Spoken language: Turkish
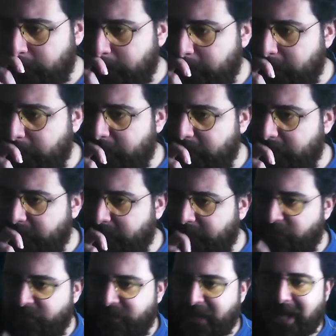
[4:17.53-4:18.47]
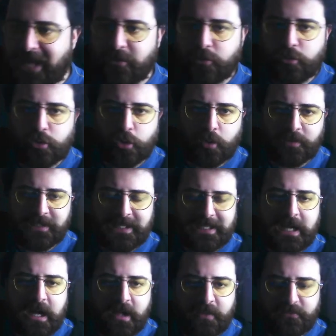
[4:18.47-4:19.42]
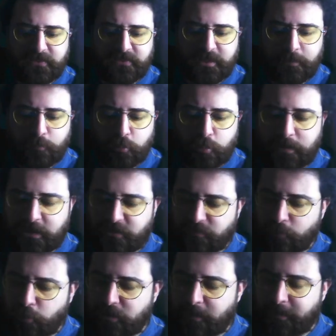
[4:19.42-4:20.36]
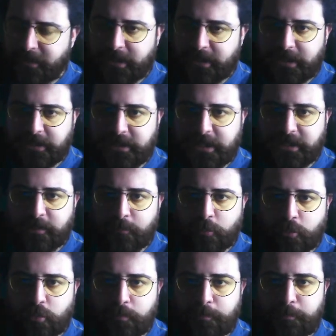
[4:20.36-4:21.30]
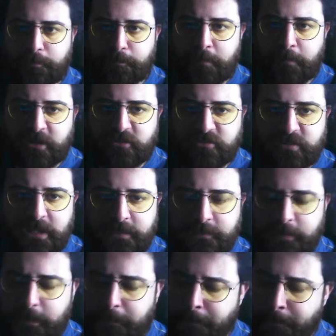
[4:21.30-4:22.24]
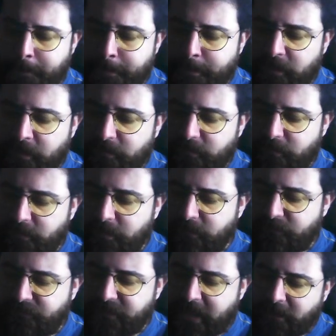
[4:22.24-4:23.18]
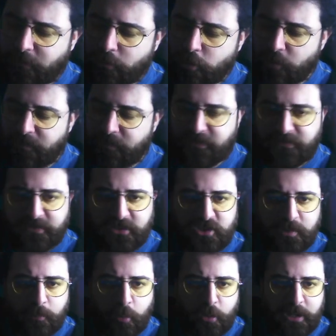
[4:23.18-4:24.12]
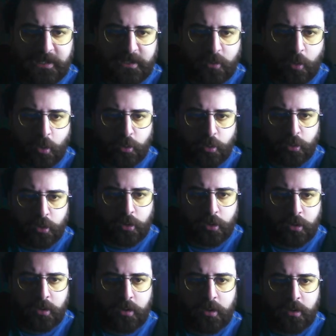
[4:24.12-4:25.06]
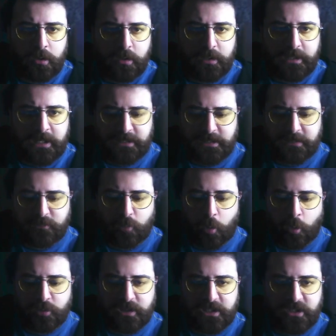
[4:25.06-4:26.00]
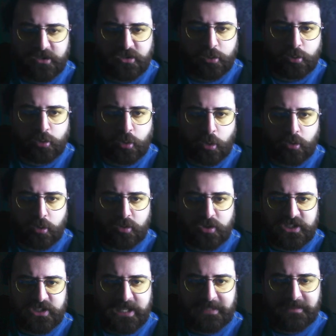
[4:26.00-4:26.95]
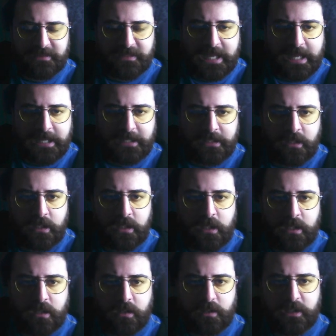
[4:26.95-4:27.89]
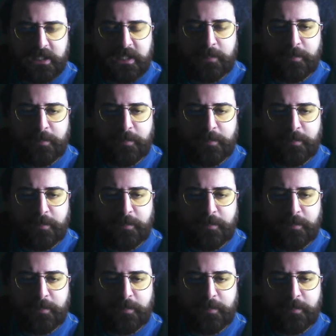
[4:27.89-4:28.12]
e, Sergio ki Galatasaray'ın bu, bu zamana kadarki bütün maçlarda e, Sergio ve Sasha Boye'nin olduğu kanat onlar için çok şeydir yani iyi bir